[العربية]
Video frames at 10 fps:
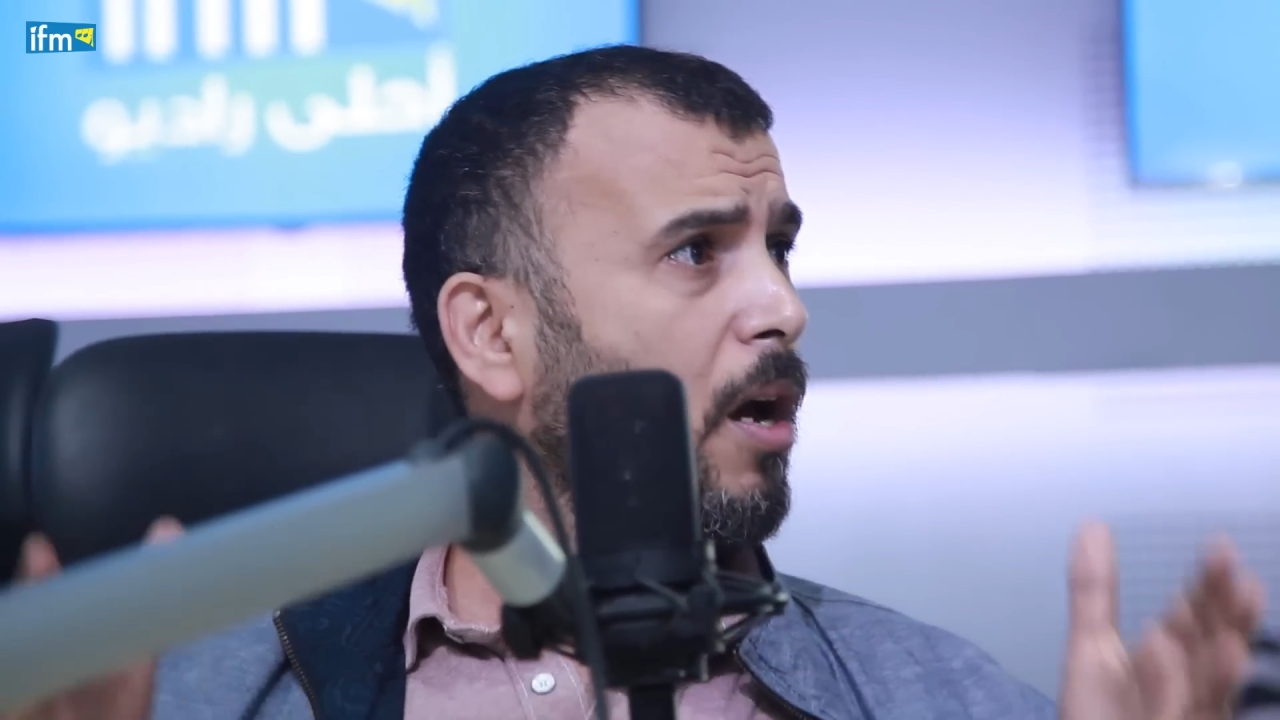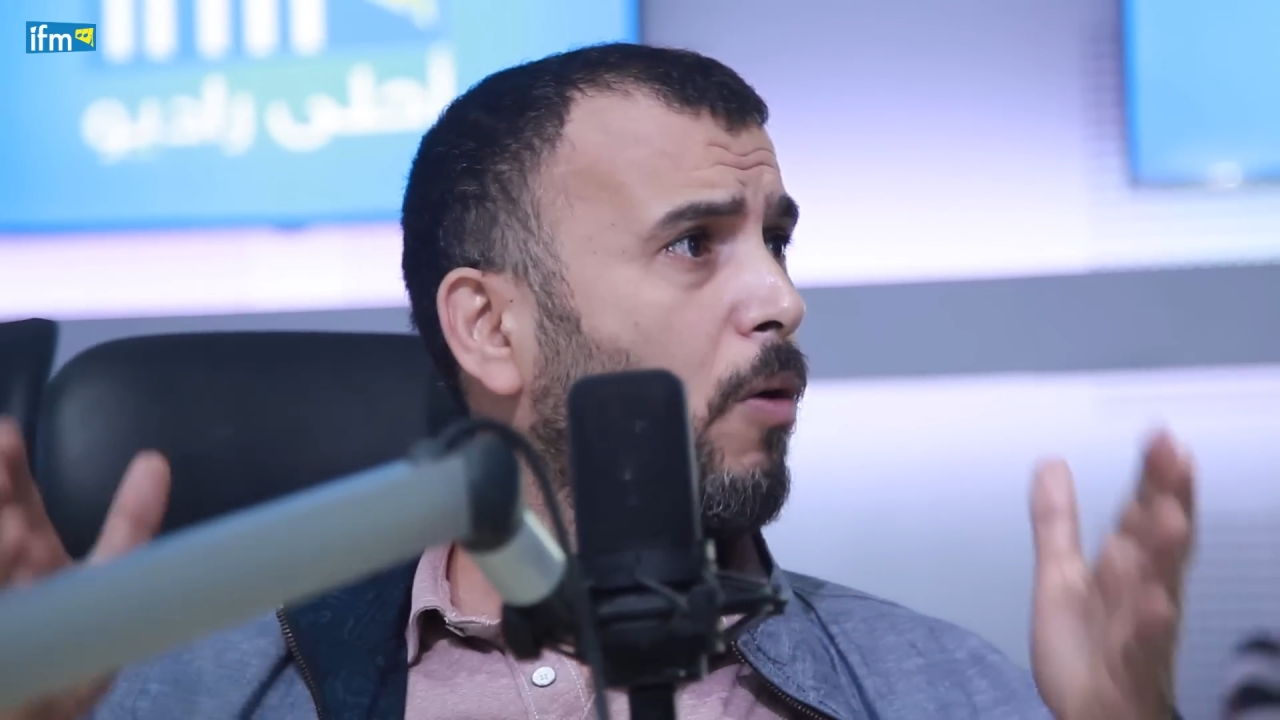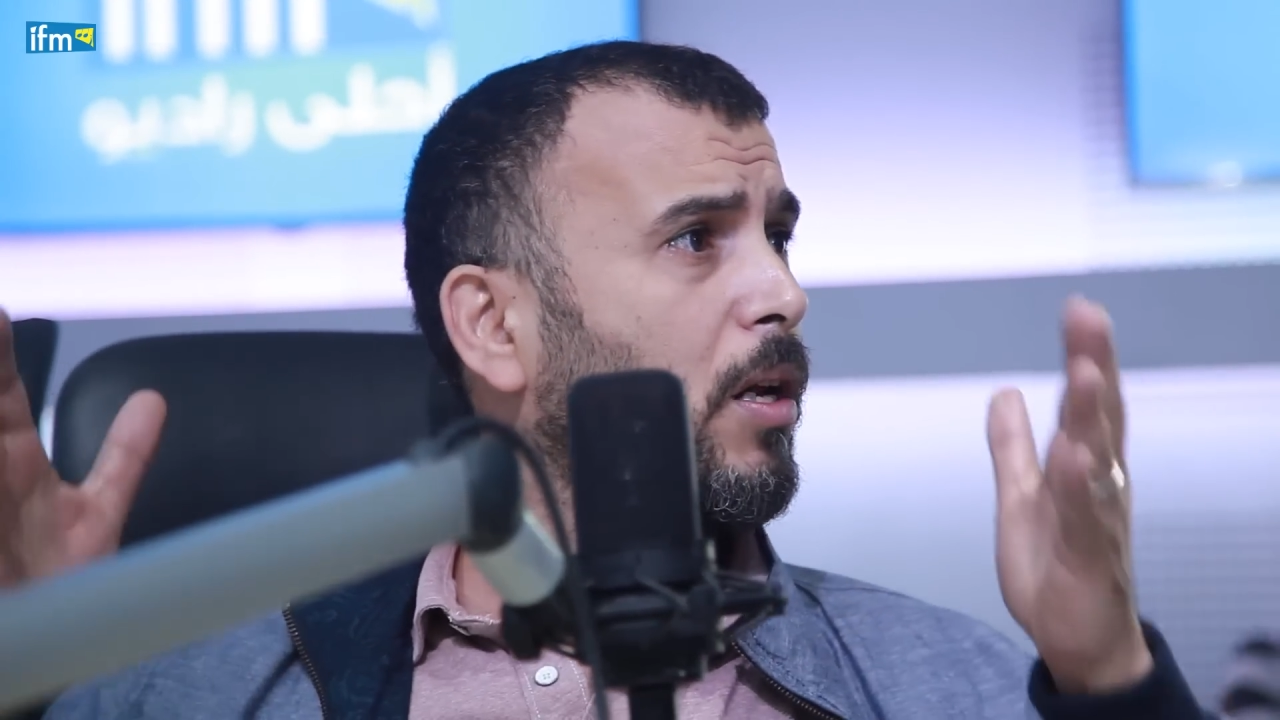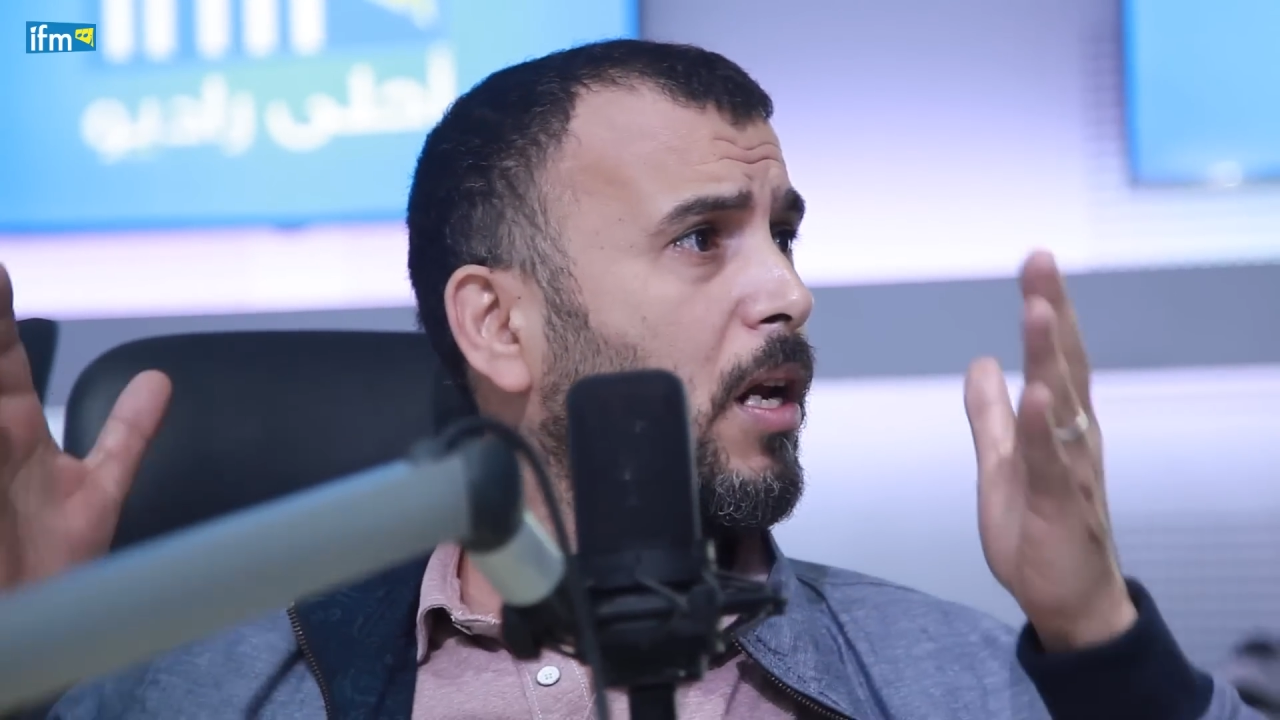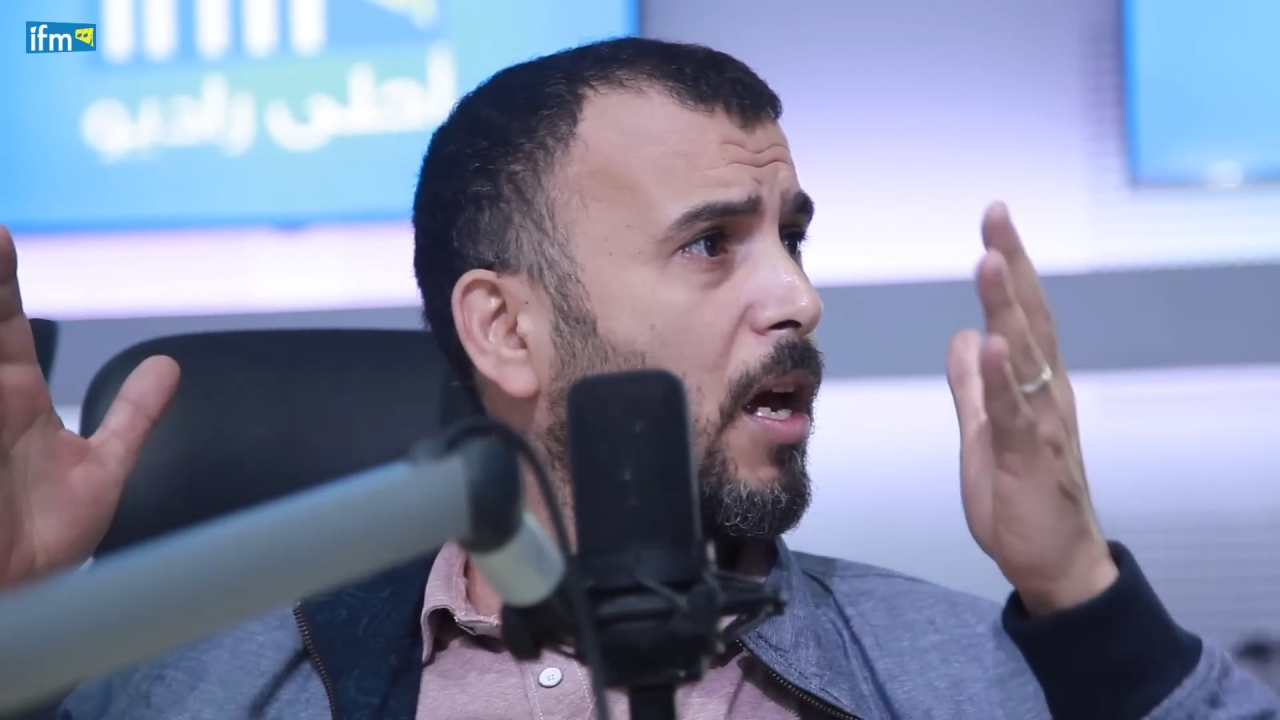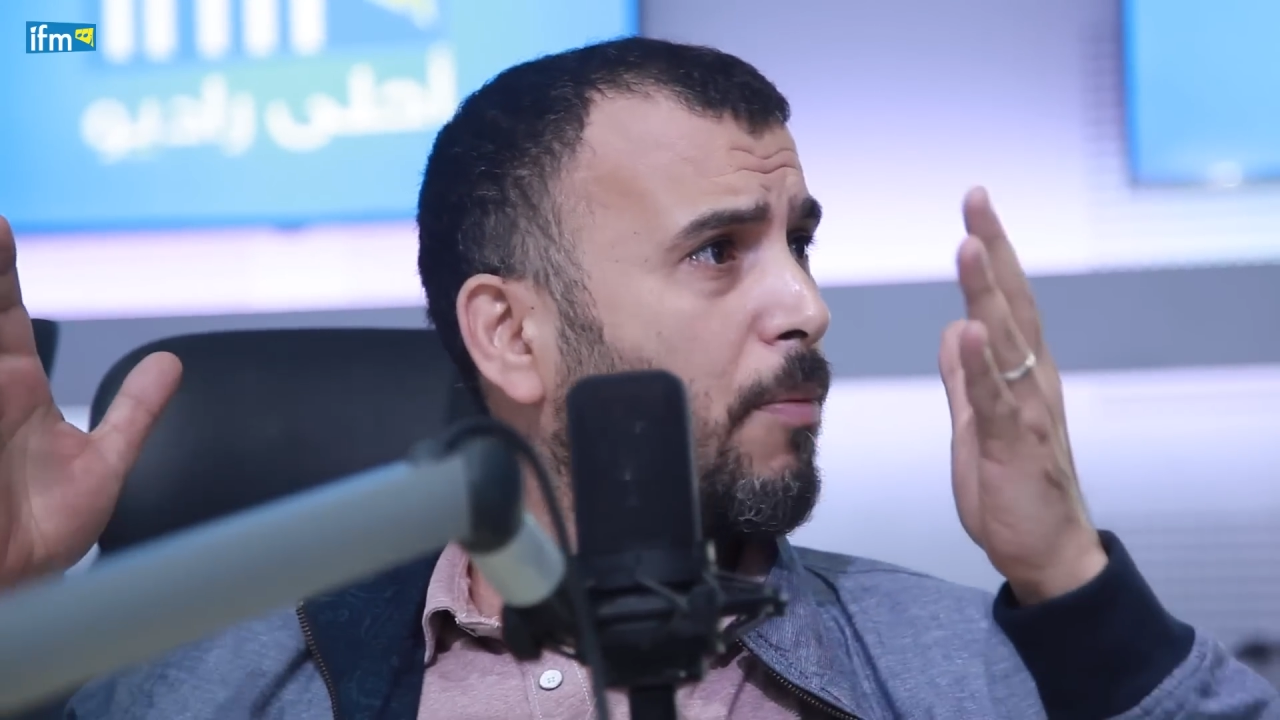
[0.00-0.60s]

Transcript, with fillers: واللي لاهي